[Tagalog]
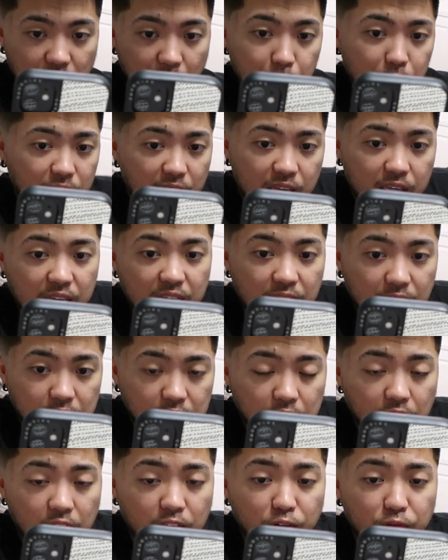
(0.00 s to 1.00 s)
I'm thinking
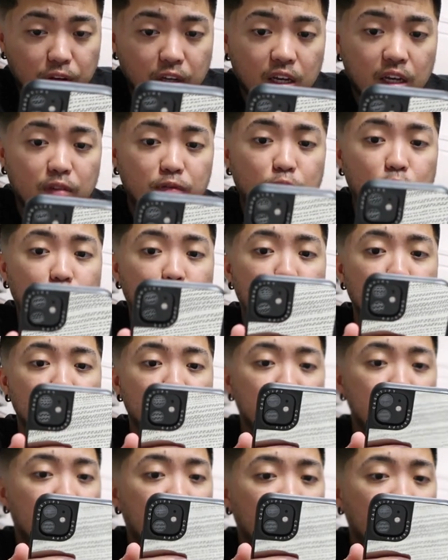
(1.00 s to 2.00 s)
kasi if I have to
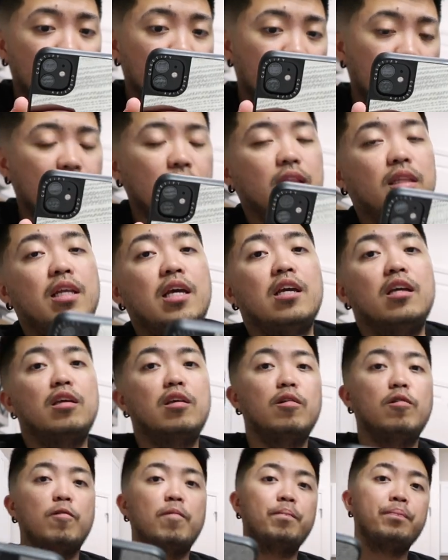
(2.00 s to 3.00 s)
close mine or not. Thank
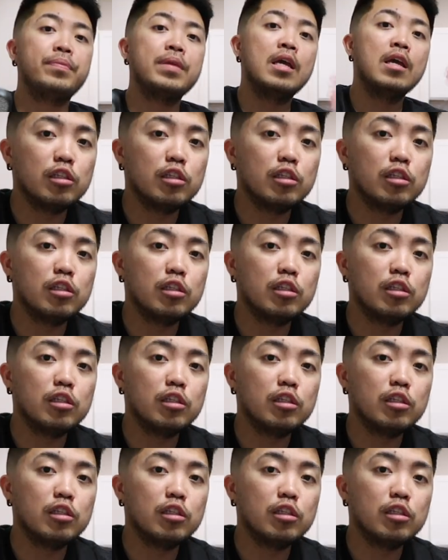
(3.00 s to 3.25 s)
you.